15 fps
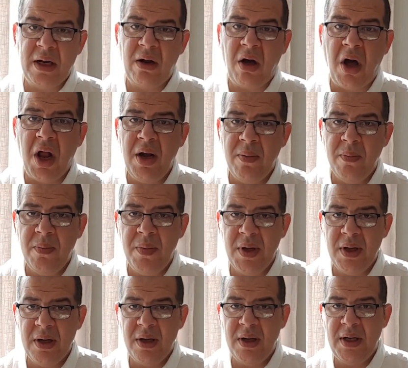القلب
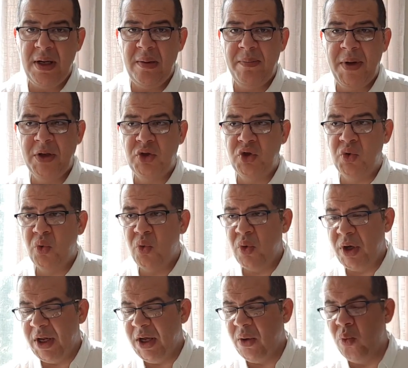آه،
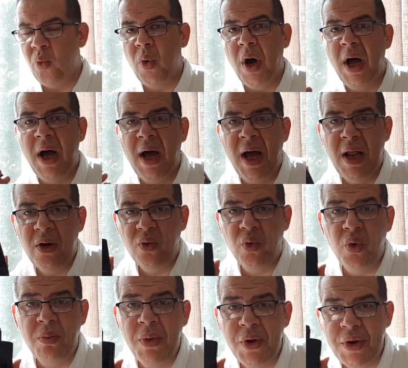الباتشولي
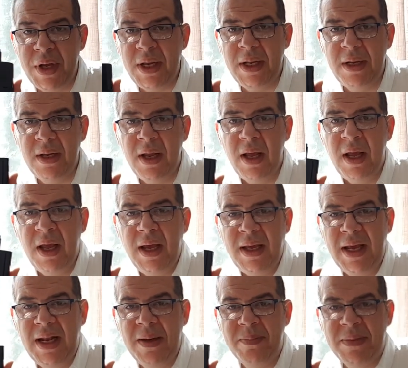والكومارين
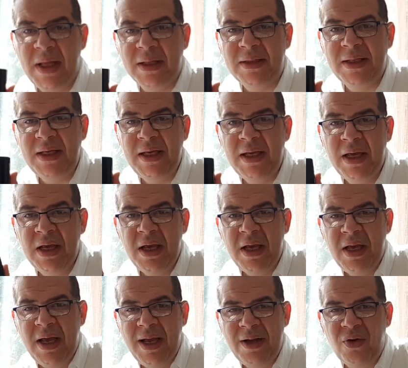يلي بتعطيه
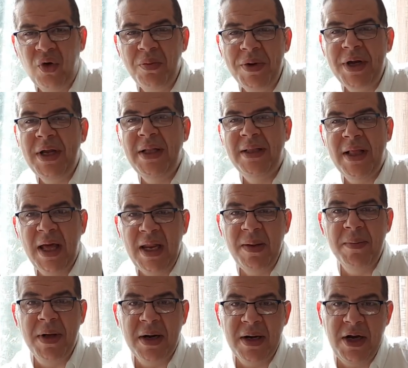الكومارين
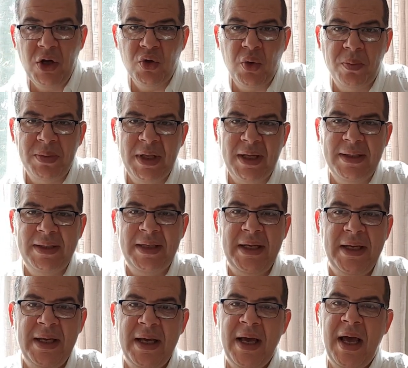تقريبا ريحته
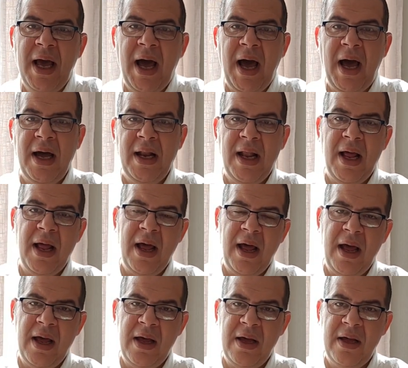بتعطي على
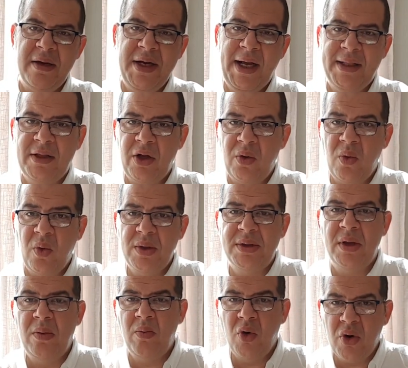ريحه اللوز
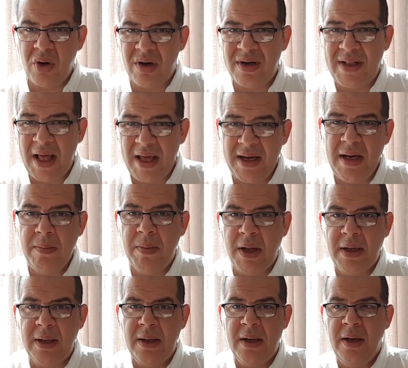المر تقريبا